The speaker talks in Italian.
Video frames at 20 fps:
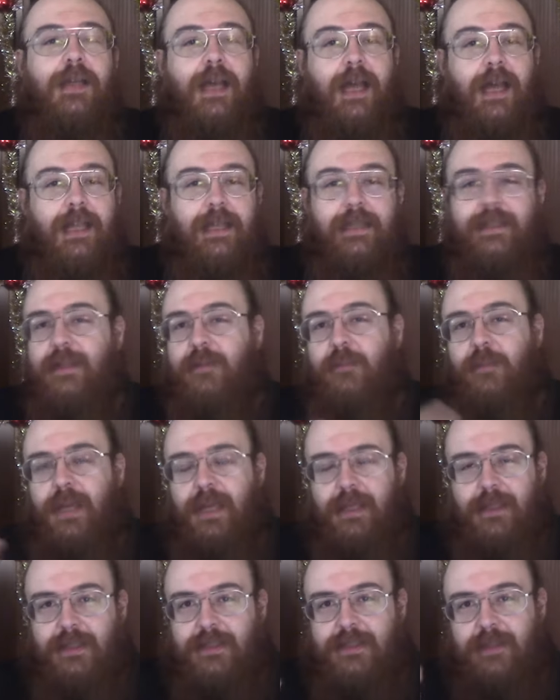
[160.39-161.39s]

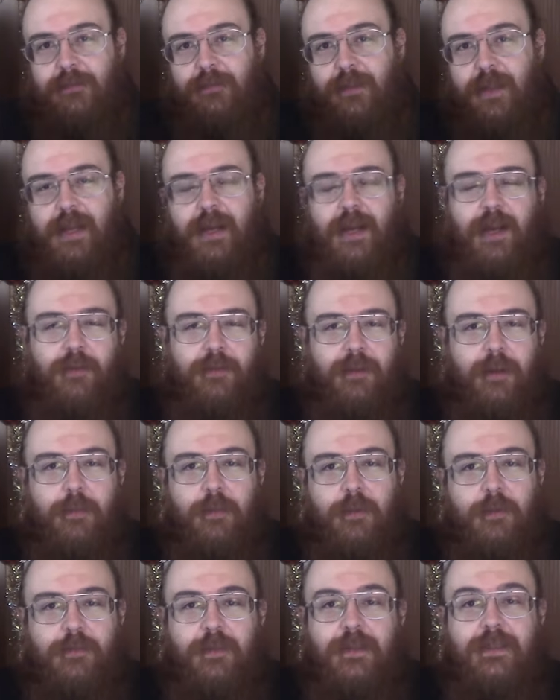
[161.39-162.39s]
altrimenti si avvererà una
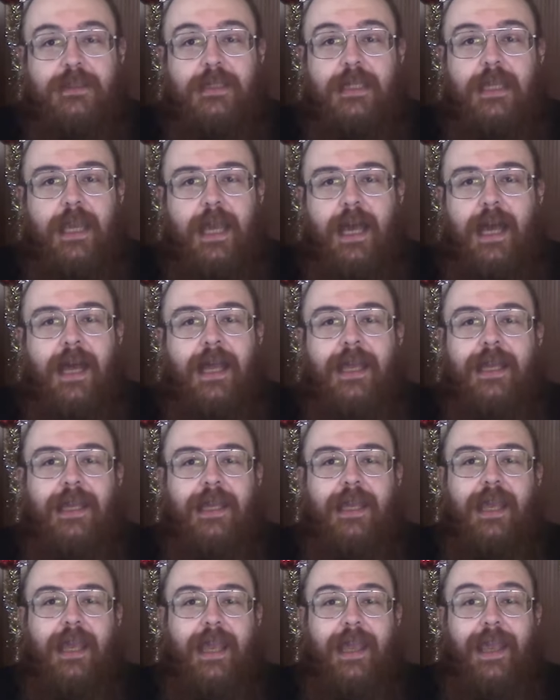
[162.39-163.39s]
profezia
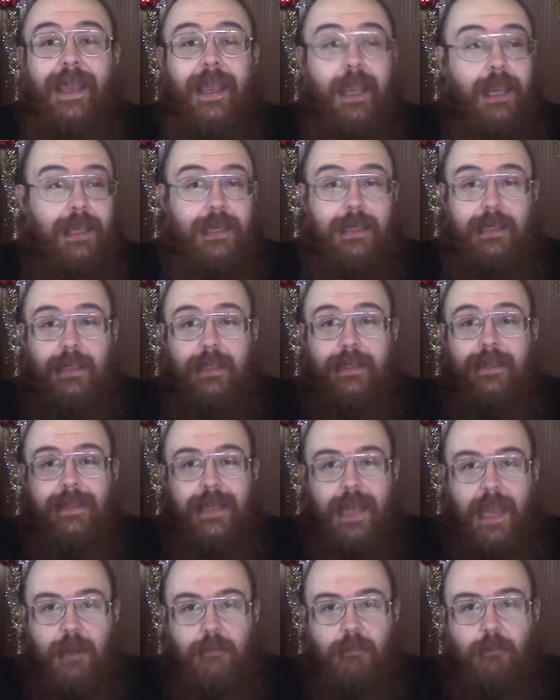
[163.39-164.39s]
e il
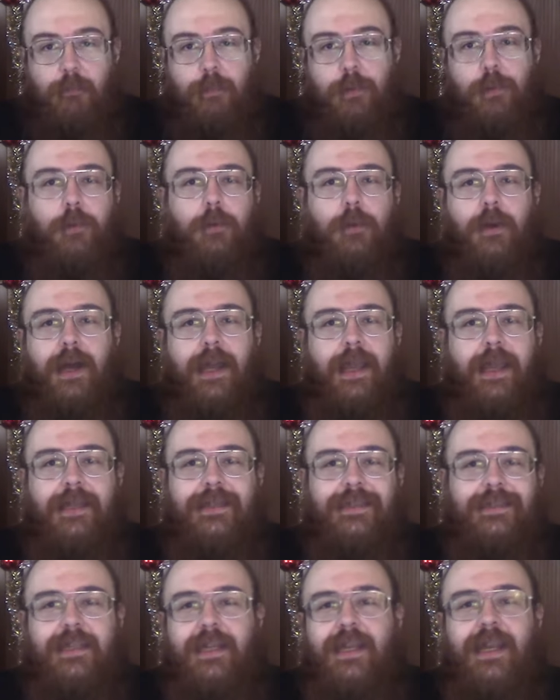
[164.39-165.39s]
tempo a
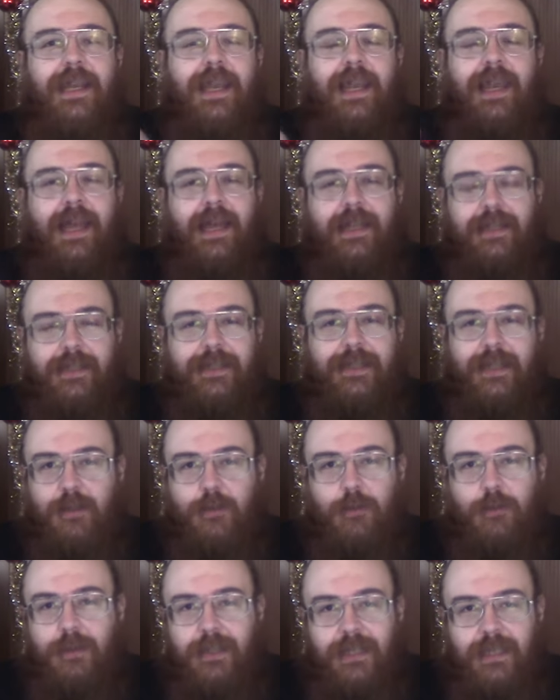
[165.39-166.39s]
essere
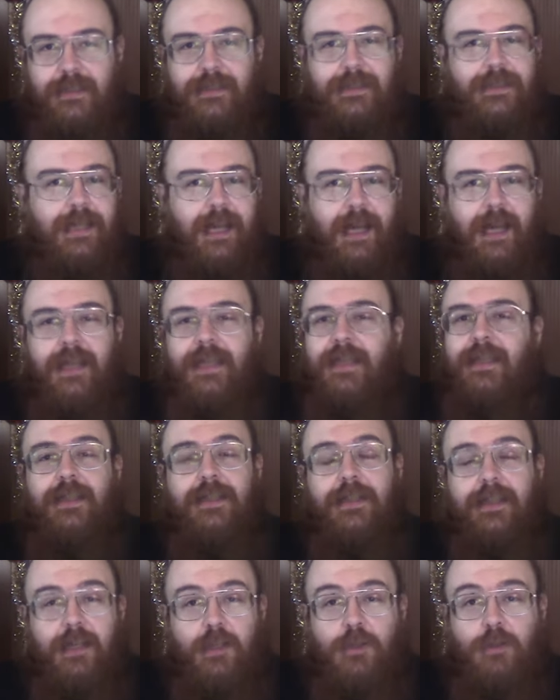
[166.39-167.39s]
l'antagonista
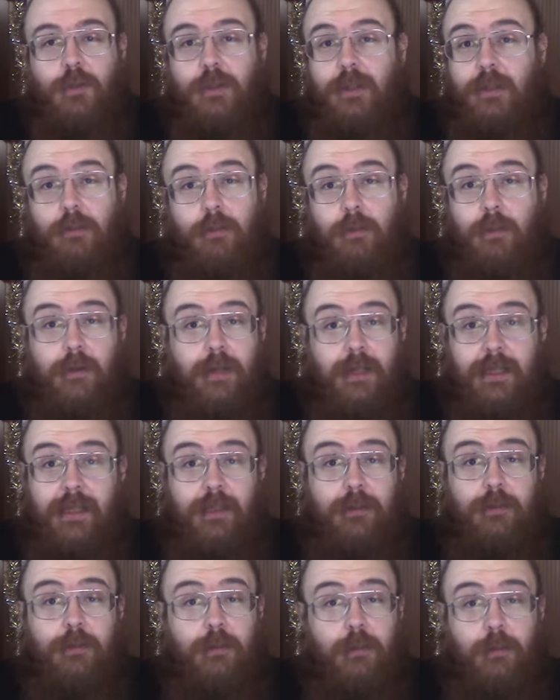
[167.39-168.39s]
dei giocatori,
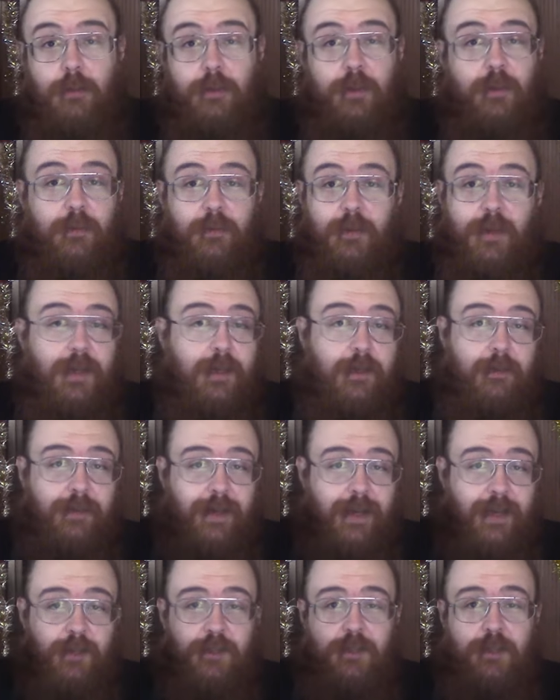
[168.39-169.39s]
dato che loro devono
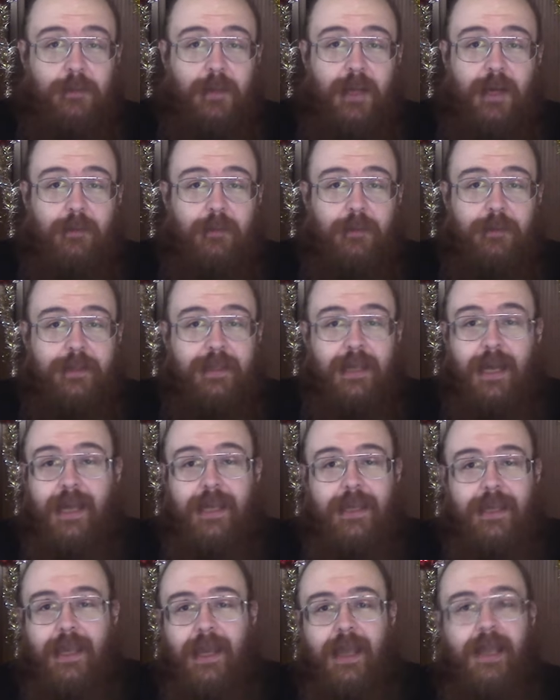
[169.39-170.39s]
arrivare in cima alla
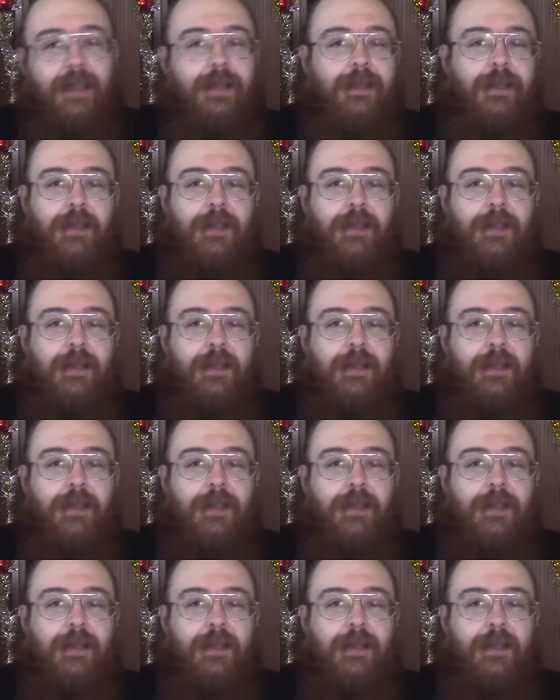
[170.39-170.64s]
montagna